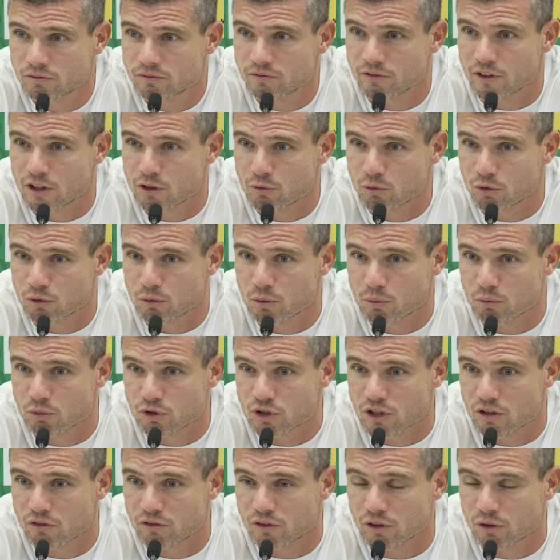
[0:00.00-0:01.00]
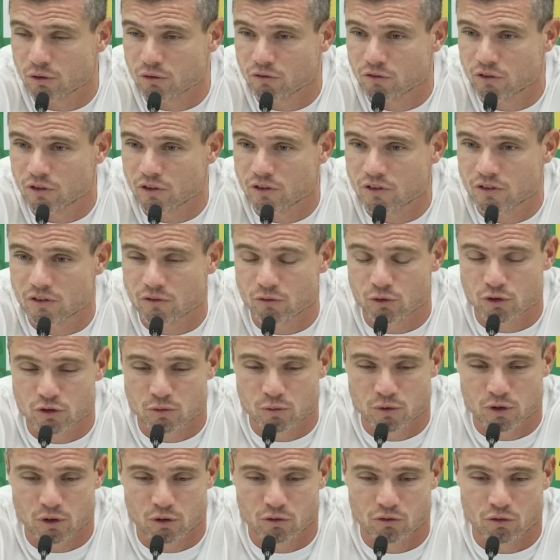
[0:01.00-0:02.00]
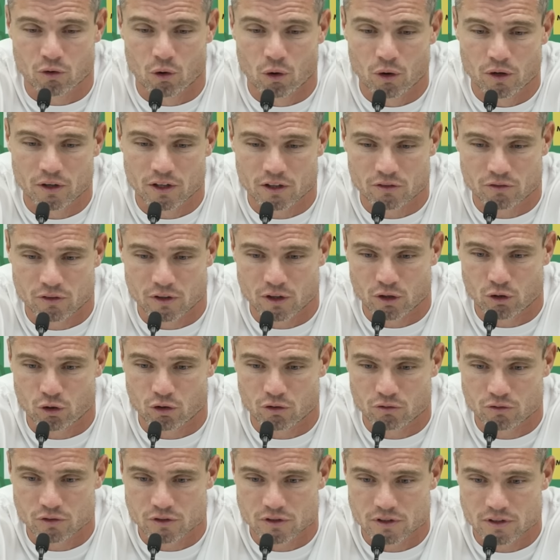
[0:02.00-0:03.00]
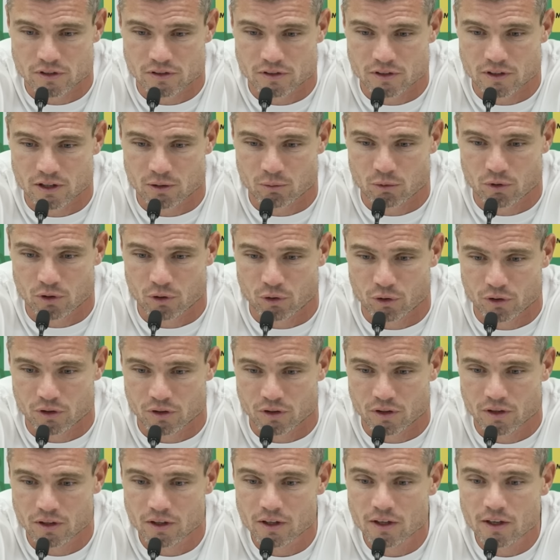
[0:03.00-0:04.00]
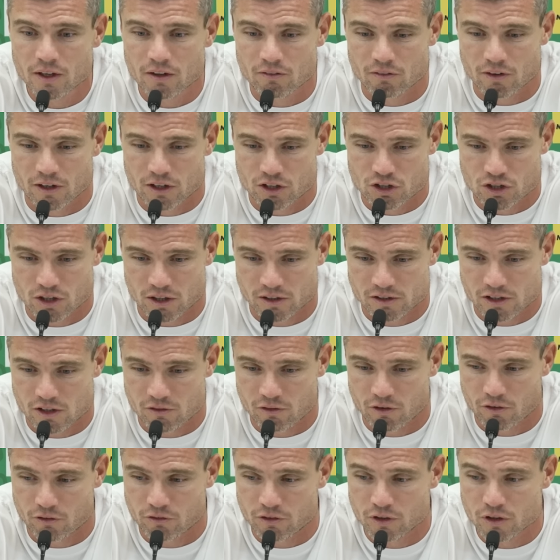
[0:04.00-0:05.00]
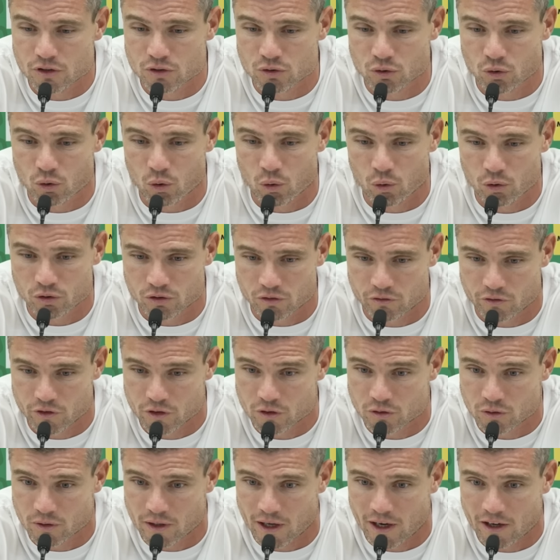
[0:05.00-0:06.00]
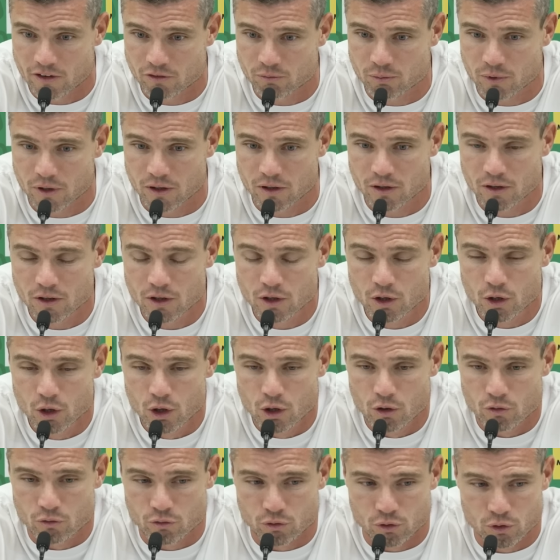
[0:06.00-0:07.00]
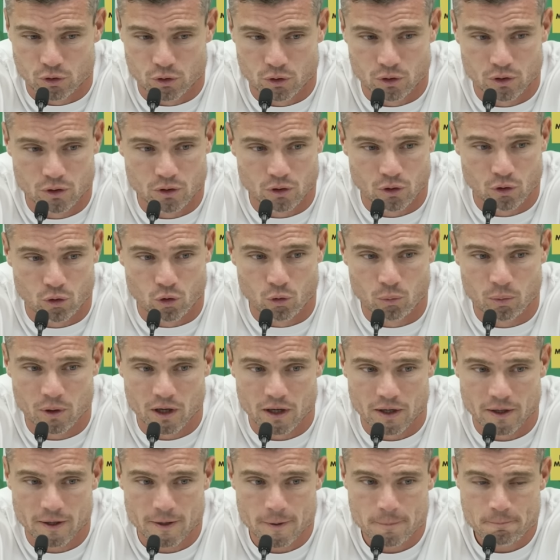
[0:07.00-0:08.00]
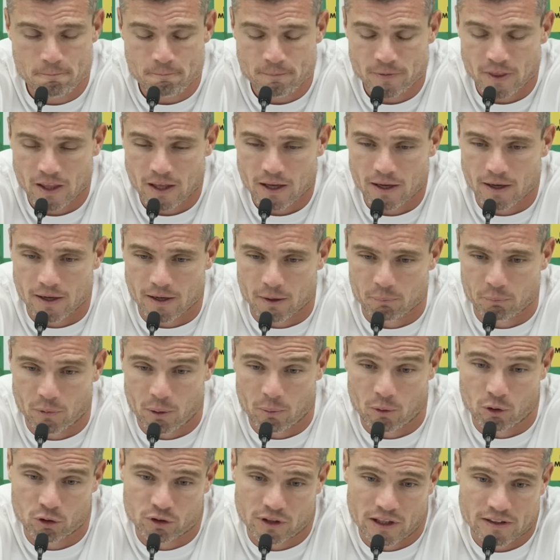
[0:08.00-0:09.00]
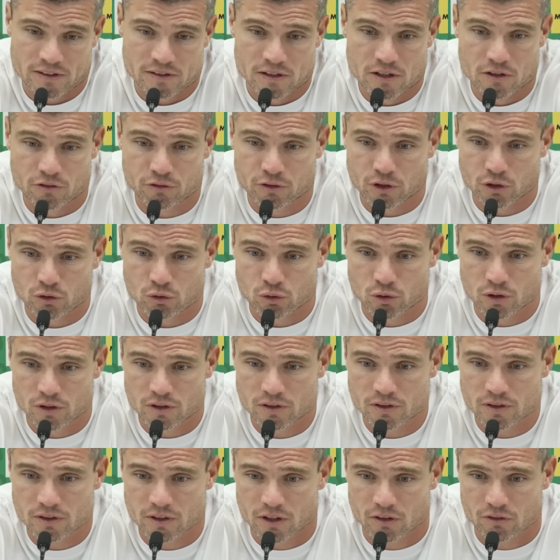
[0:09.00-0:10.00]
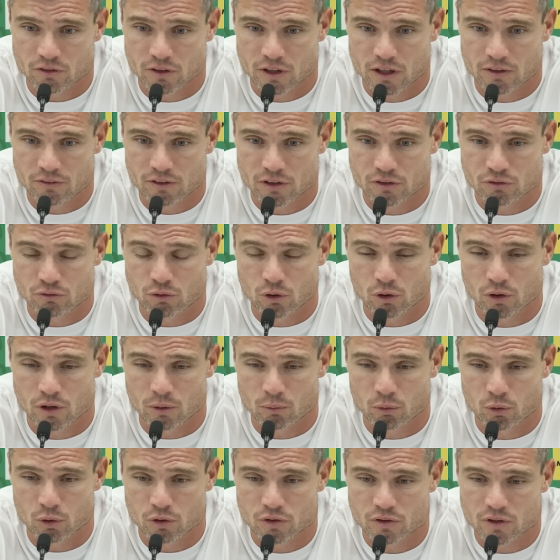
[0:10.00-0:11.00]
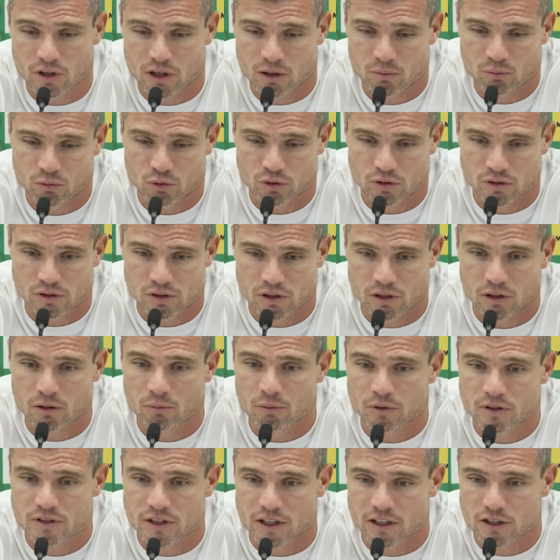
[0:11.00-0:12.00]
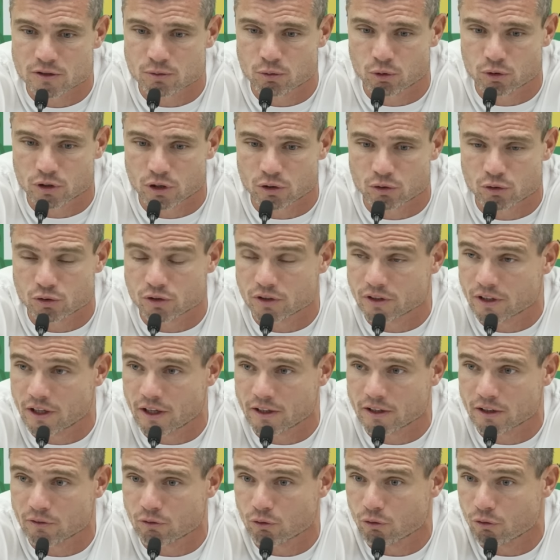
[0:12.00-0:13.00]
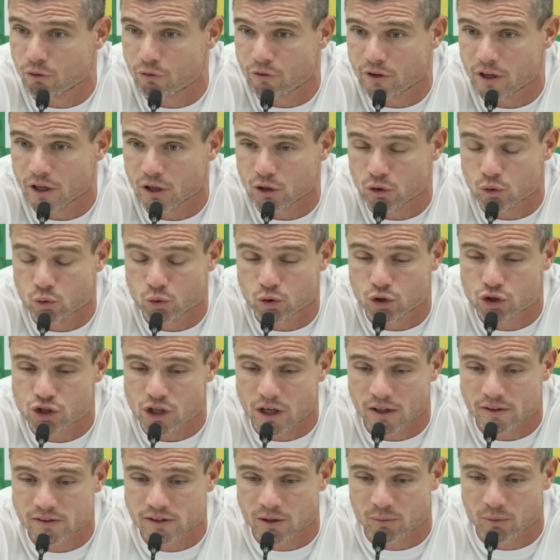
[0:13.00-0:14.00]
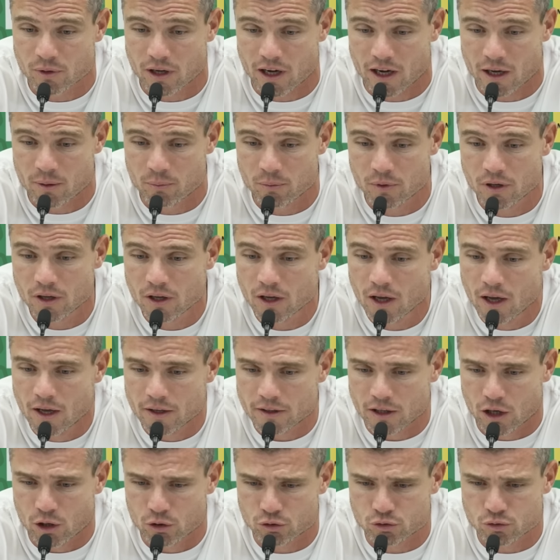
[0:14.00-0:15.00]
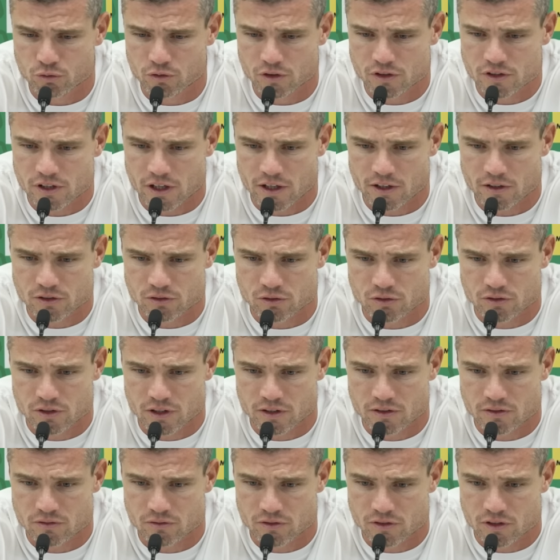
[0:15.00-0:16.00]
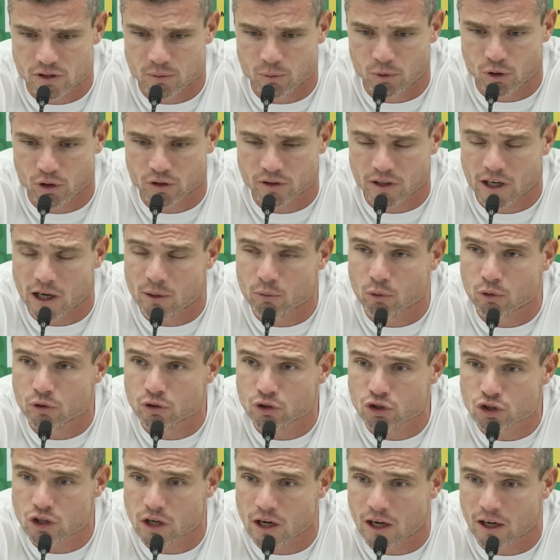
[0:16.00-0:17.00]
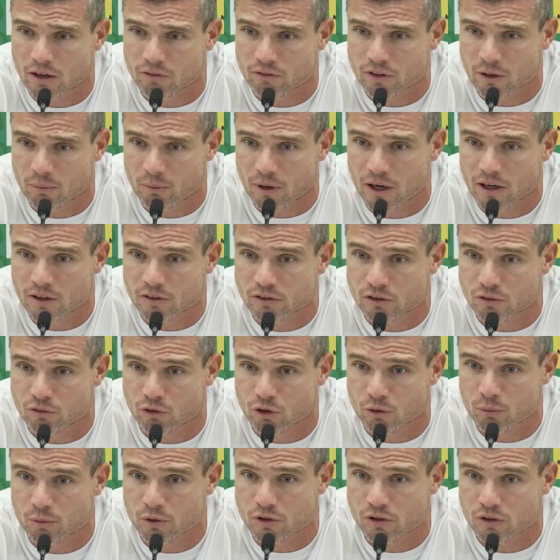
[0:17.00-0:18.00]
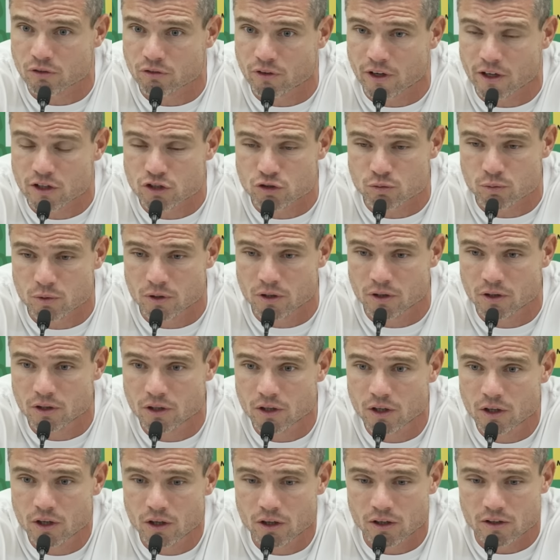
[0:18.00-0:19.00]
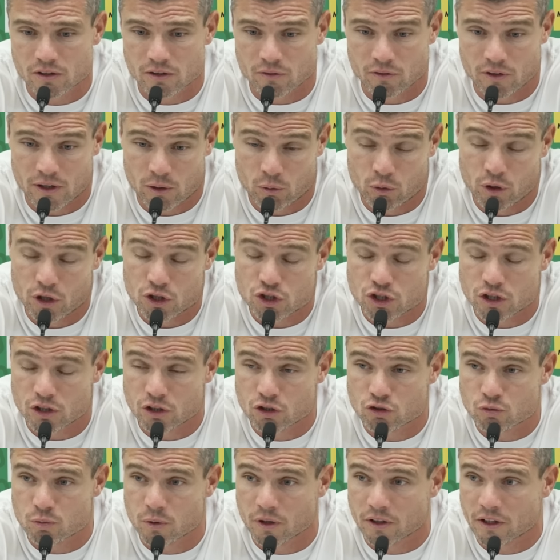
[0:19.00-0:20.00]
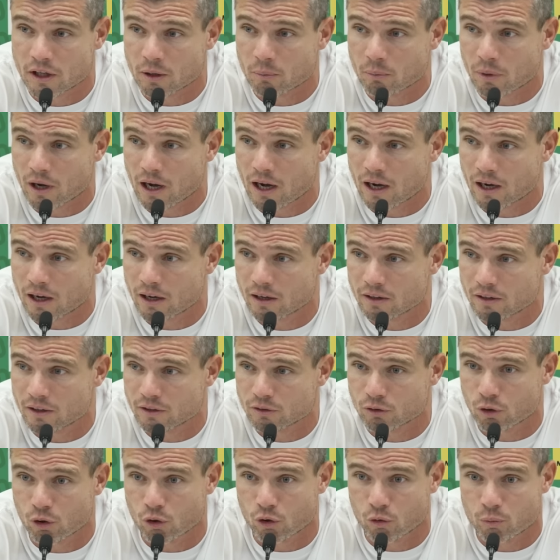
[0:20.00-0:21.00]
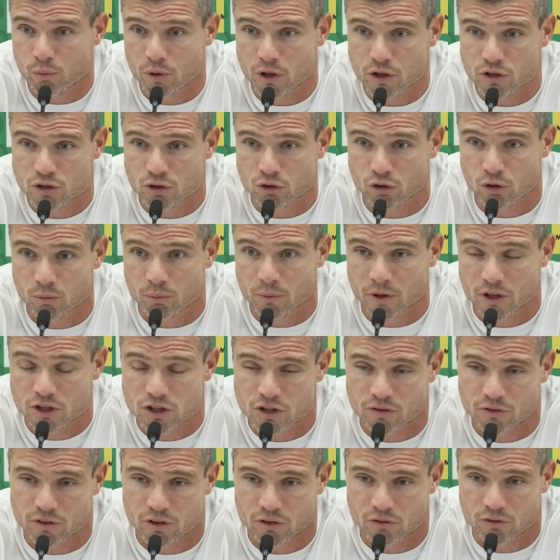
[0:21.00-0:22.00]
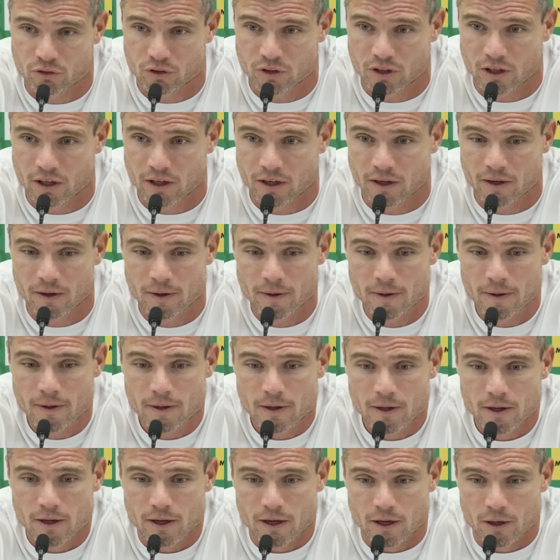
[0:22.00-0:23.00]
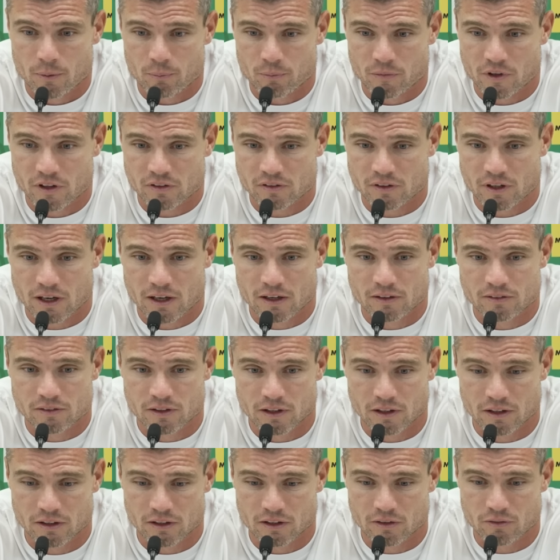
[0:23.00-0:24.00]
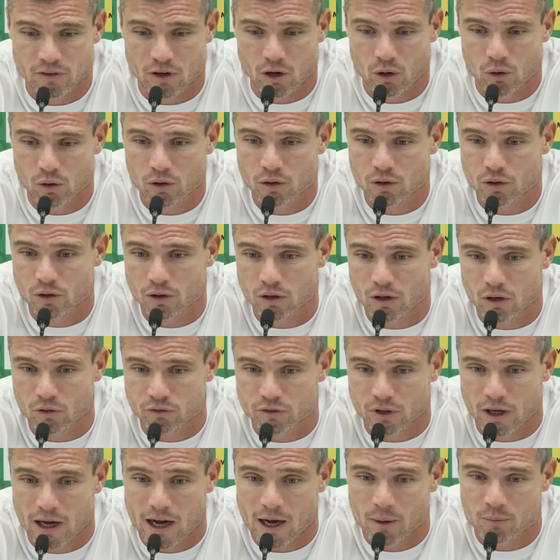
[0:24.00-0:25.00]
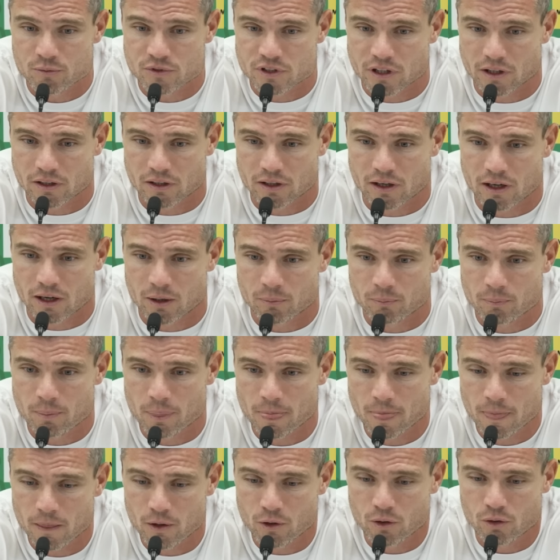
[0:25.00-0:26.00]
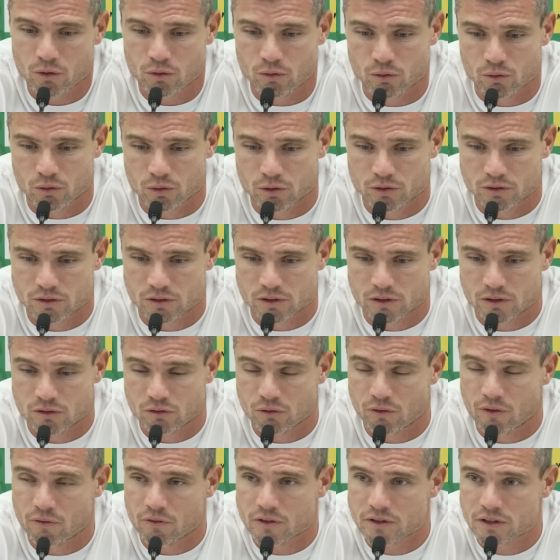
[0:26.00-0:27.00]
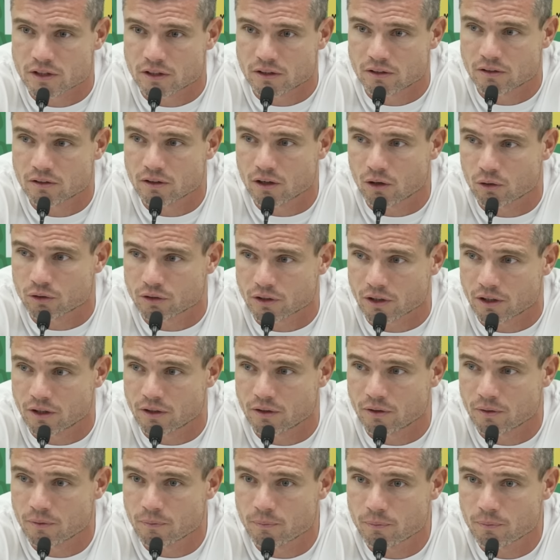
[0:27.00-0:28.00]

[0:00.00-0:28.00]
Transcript: werde ich mich mit beschäftigen und würde es mich auch freuen, dass wir in der Conference League sind, aber heute war die Chance einfach viel zu groß und viel zu greifbar für die Europa League. Ähm, aber auch das hilft natürlich, dass wir da was vor der Brust haben und äh, mit Salzburg natürlich ein Gegner, wo wir wieder eine gute Chance haben, daheim ein Ausrufezeichen zu setzen. Wir sind immer noch daheim ungeschlagen, wir haben alles gewonnen bis auf ein Spiel. Das haben wir unentschieden gespielt gegen Braga, gegen eine europäische Topmannschaft. Also von daher, ähm, das sind alles Dinge, die wir auch auf der Habenseite haben und äh, so werden wir es dann auch drehen.